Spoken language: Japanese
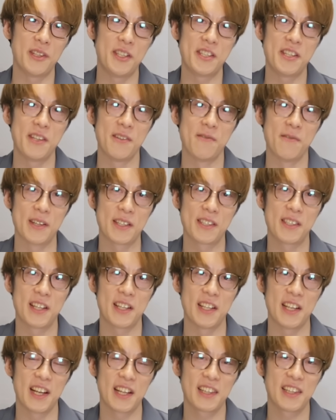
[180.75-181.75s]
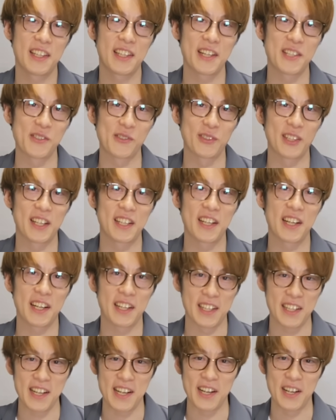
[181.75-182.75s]
維新はすでにやってた状態だ
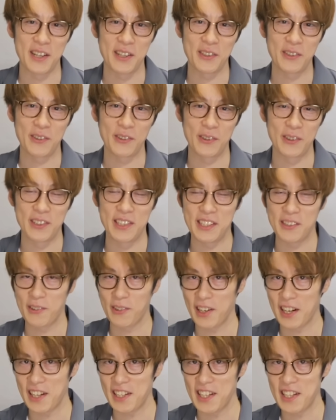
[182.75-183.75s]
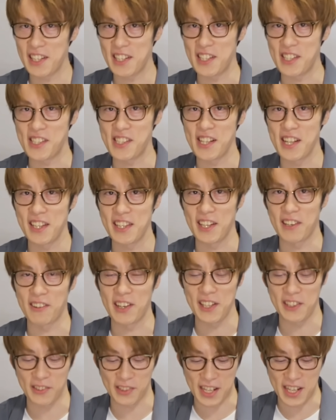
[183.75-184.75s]
から、こうこれが何にちなんでる
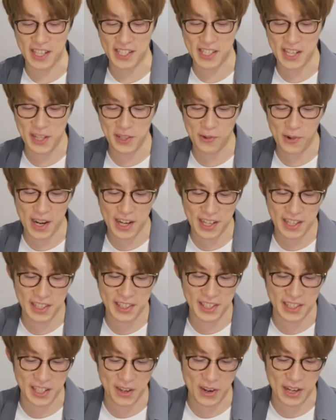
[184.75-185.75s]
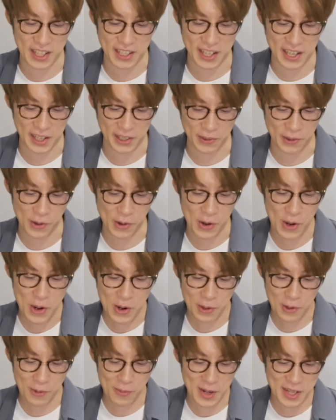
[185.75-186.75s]
かとかちゃんと分かってたわけだけど、
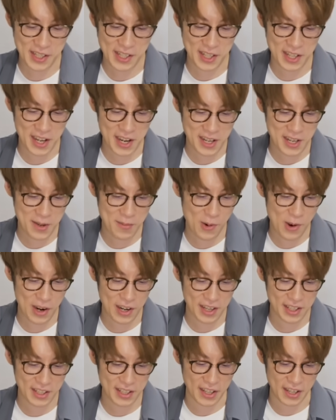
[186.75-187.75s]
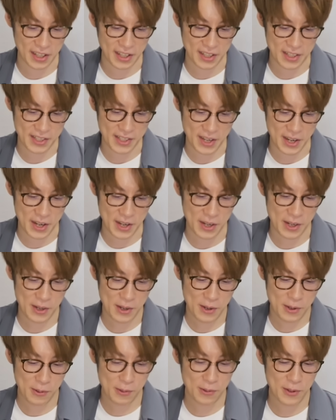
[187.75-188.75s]
これマジで何にも分かんないからさ、
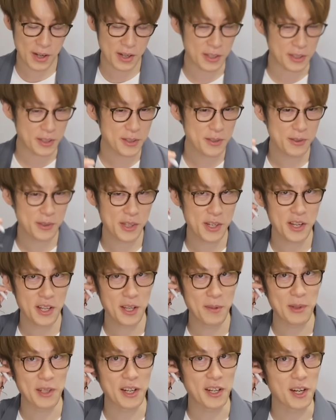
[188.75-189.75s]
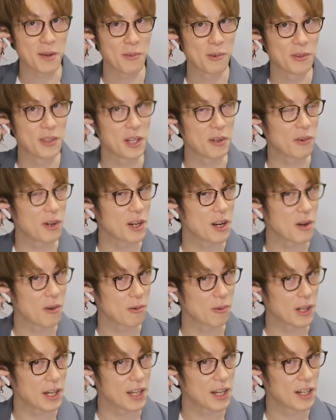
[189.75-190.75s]
これなんか通信機みたいなもんなのかな。
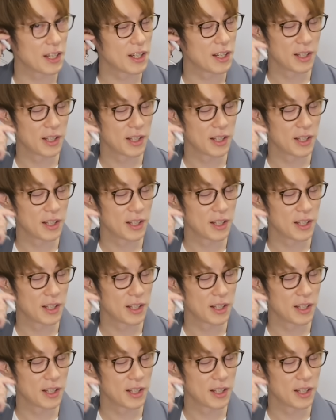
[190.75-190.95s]
これ